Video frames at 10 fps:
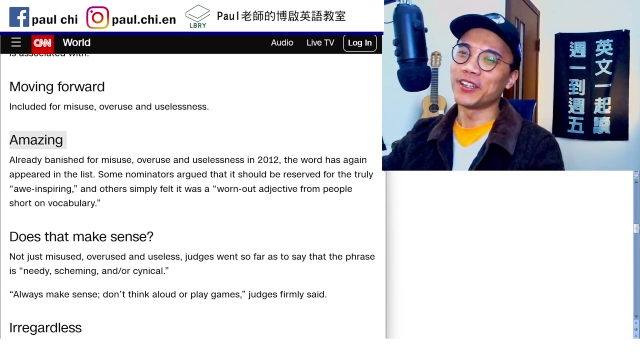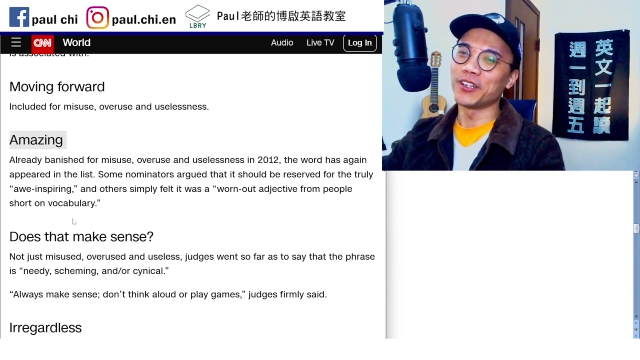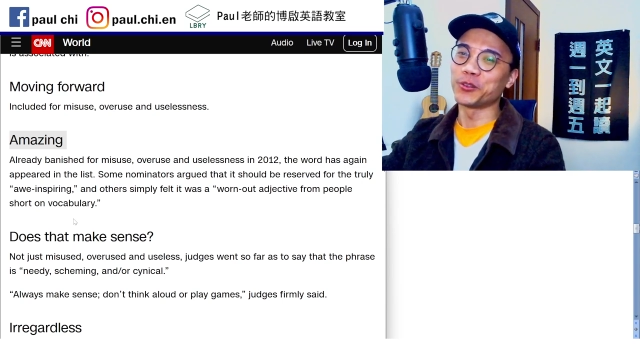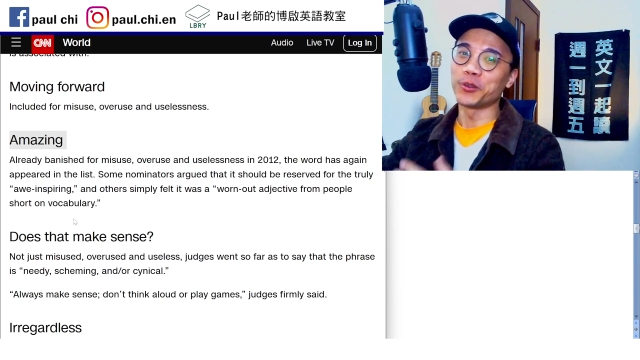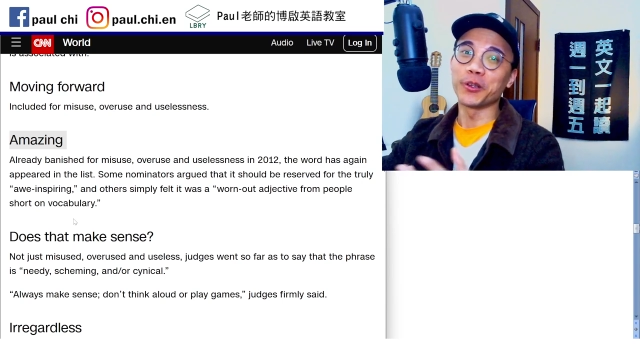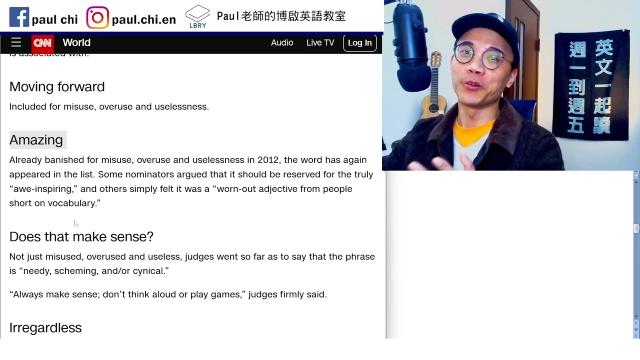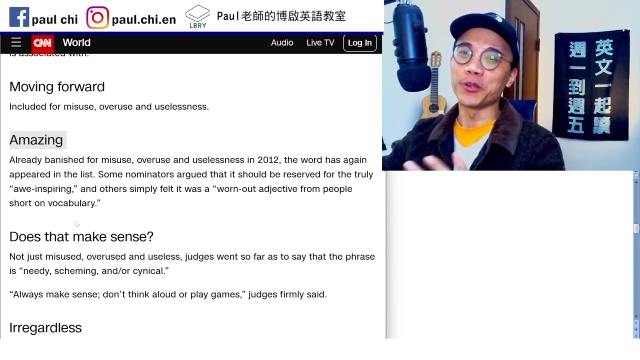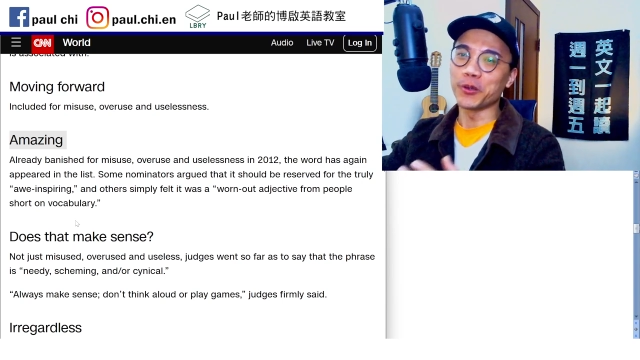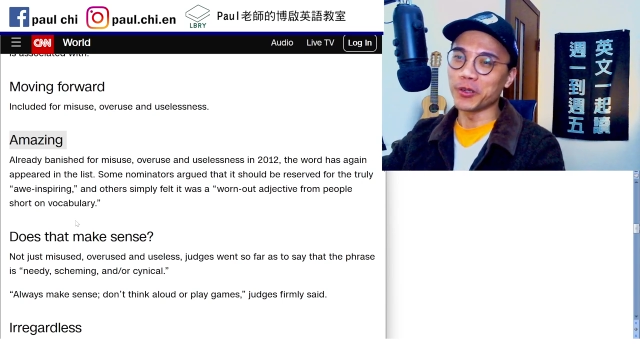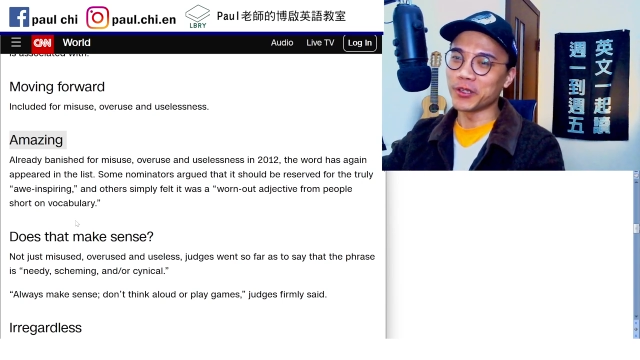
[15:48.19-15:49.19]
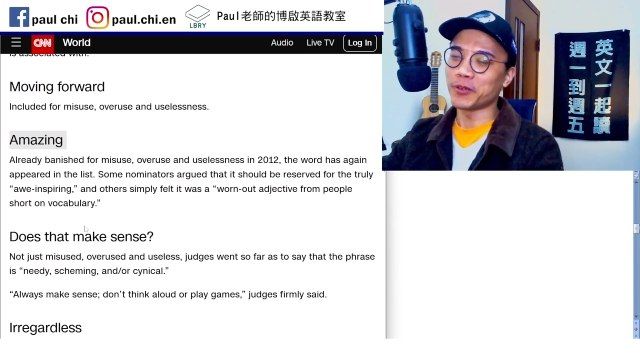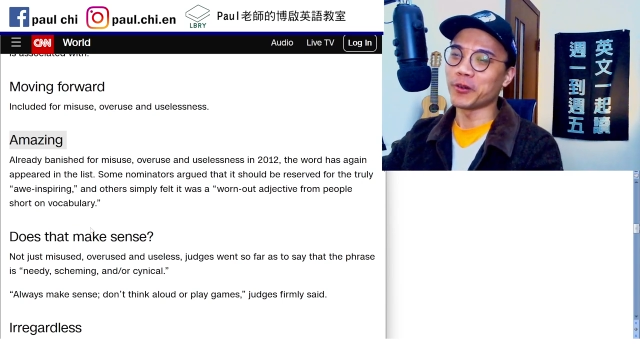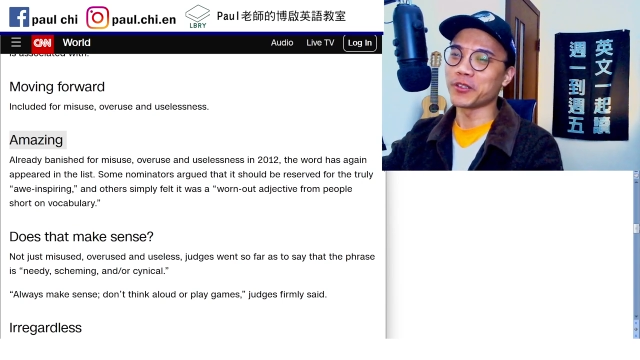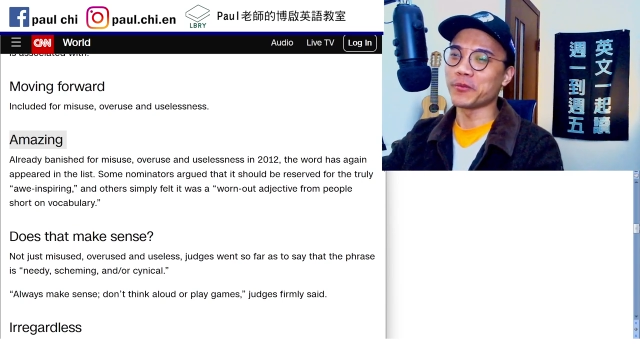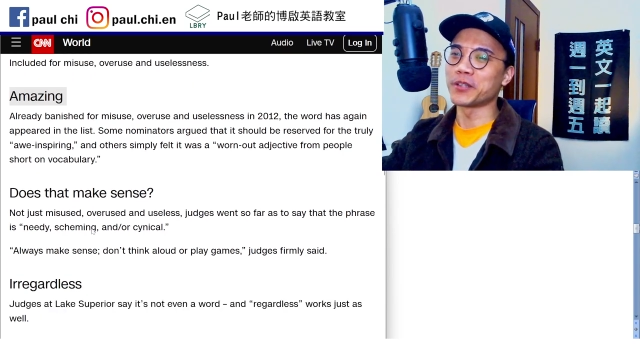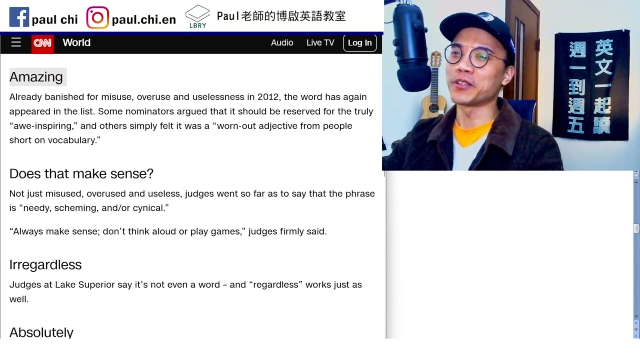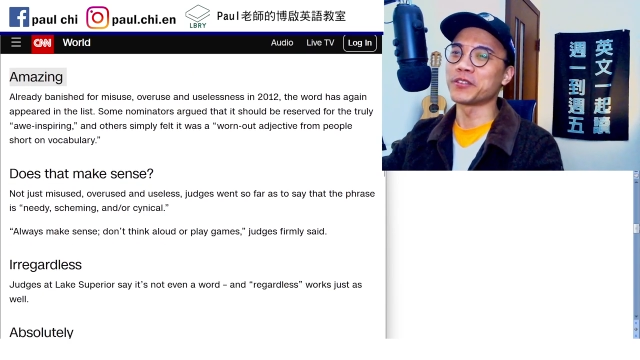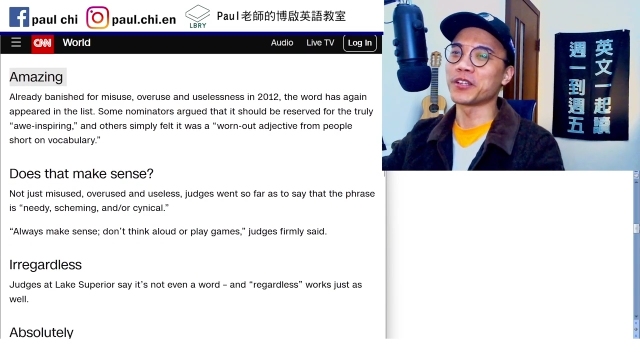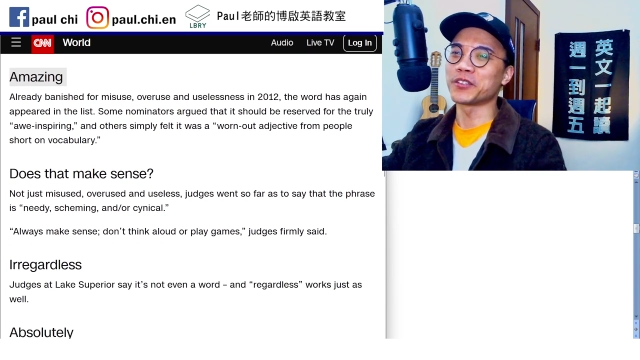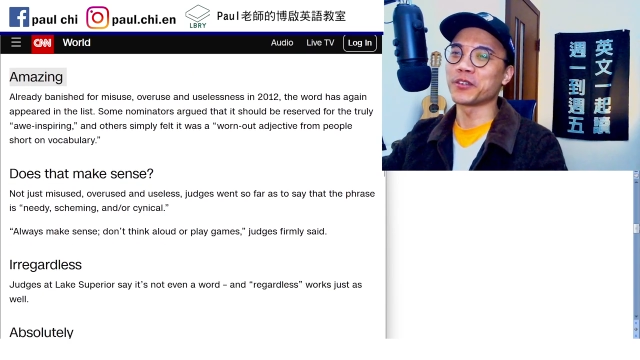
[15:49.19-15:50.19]
耳朵流油了。我好像蛮常
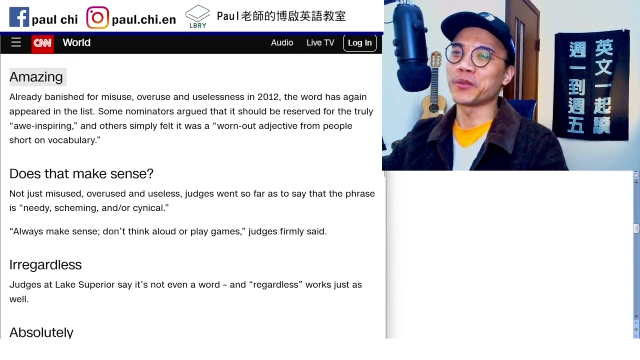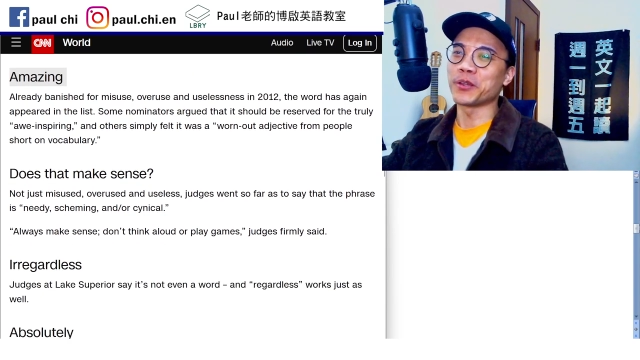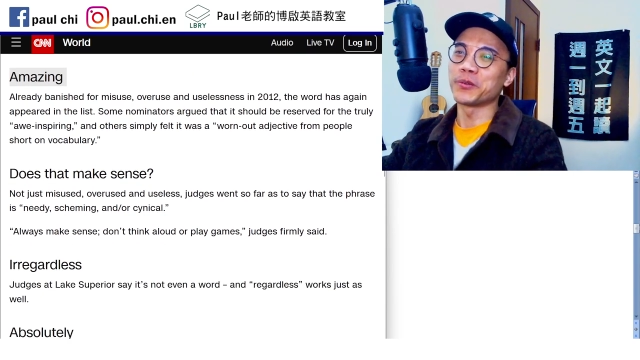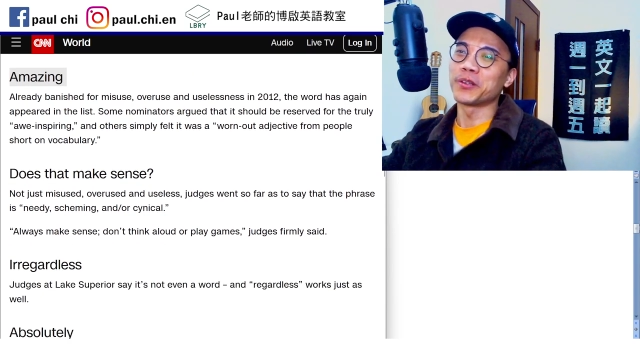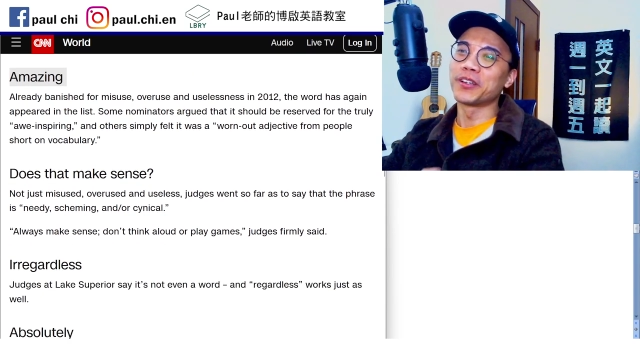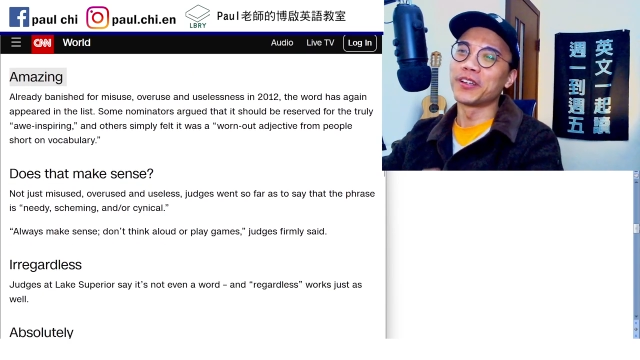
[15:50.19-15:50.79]
讲这个片语的。